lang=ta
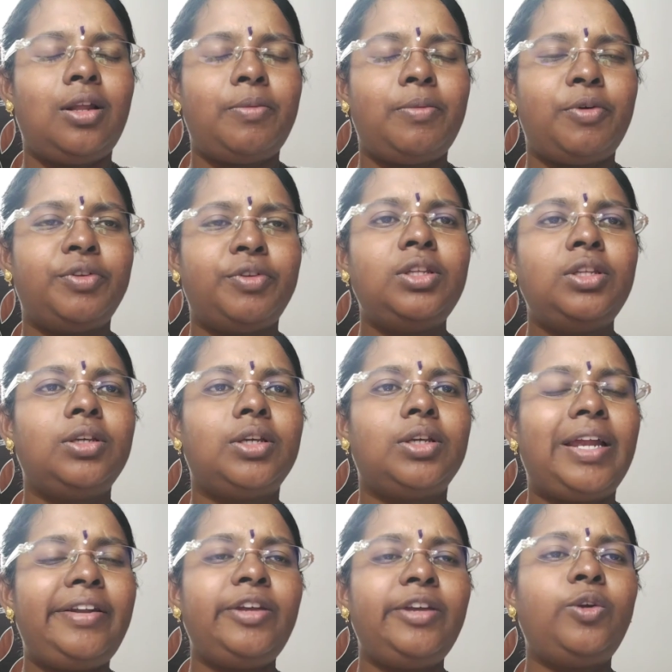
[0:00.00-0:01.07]
நம்ம வந்து
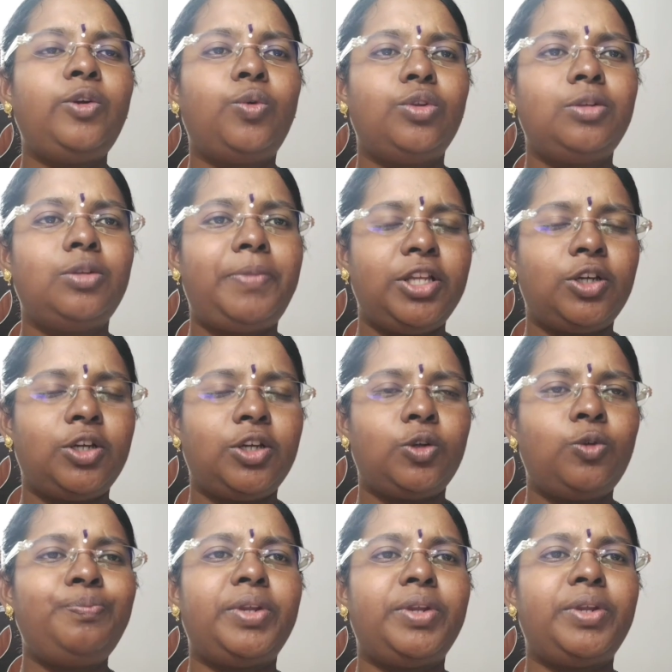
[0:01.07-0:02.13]
ஹெட்டிங் கொடுத்து
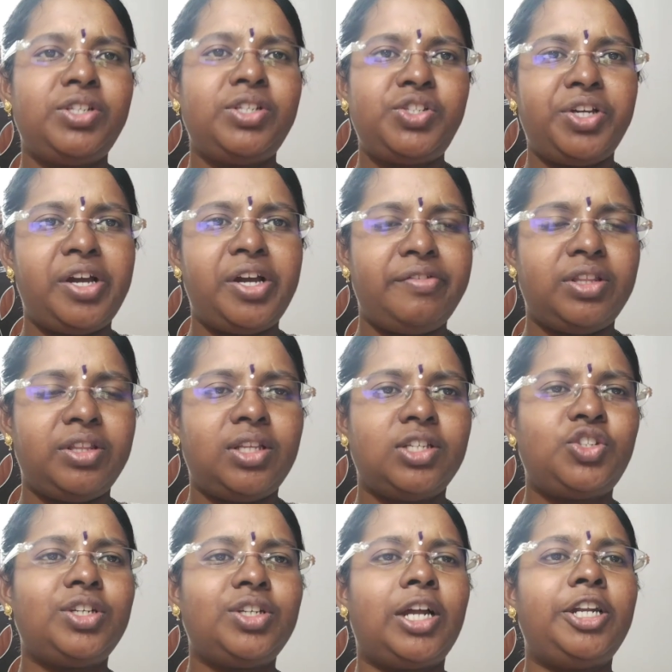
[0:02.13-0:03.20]
படிக்கணும் பிரவேஷிக்கா
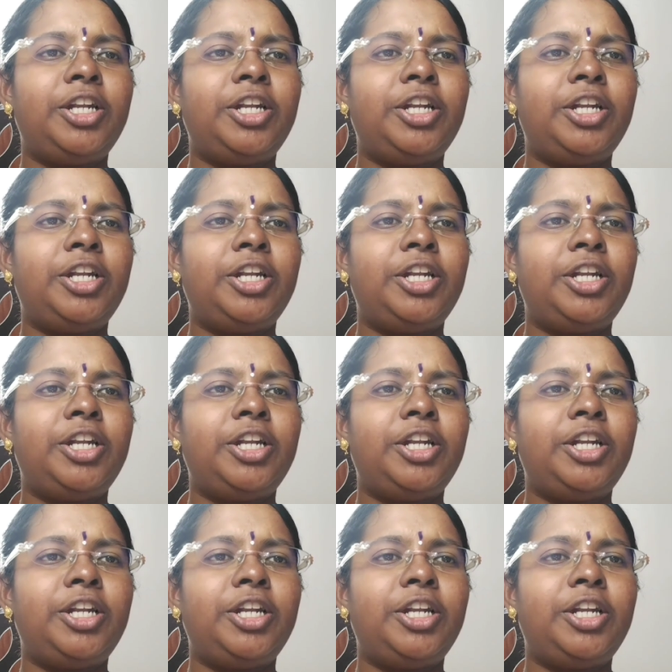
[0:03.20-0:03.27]
வந்தாச்சு